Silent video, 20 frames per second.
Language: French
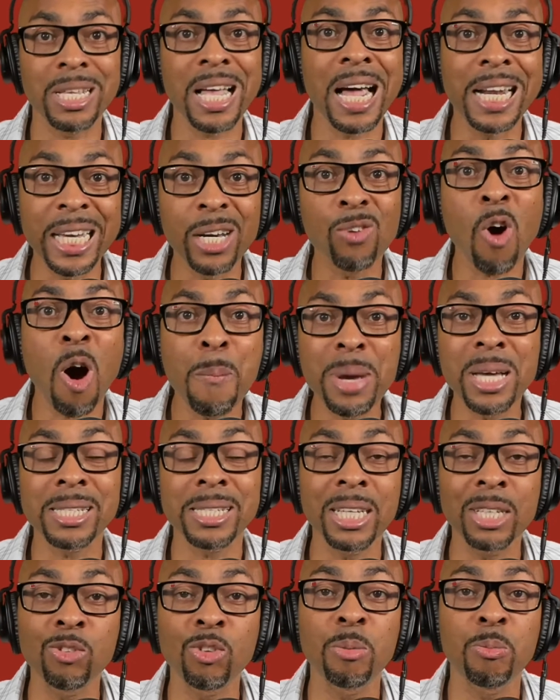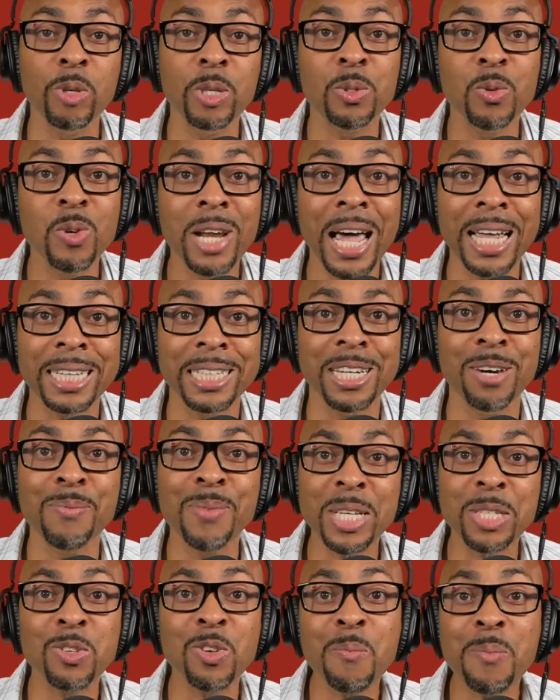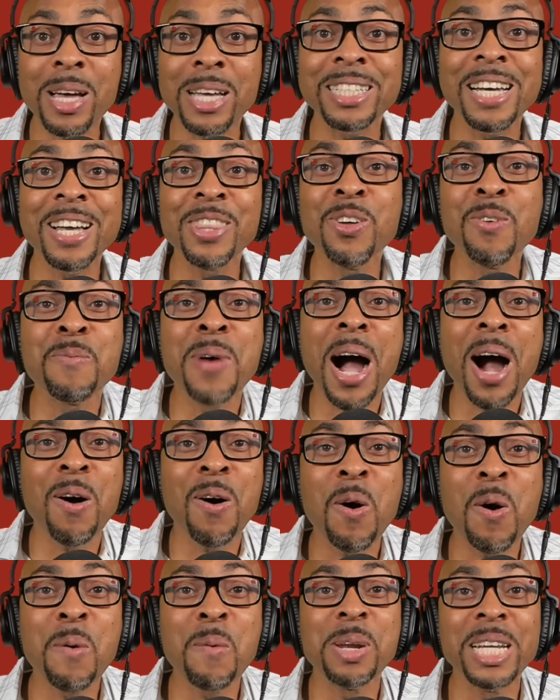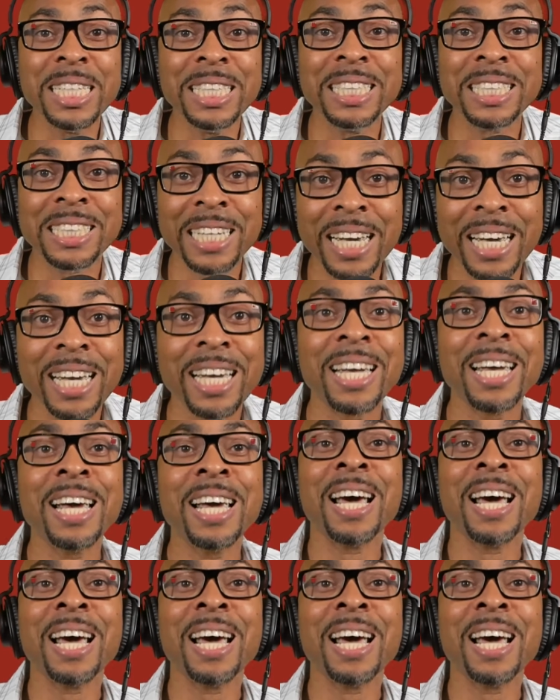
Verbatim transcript: là il commencé depuis sous la terre mais cependant nous pas obligés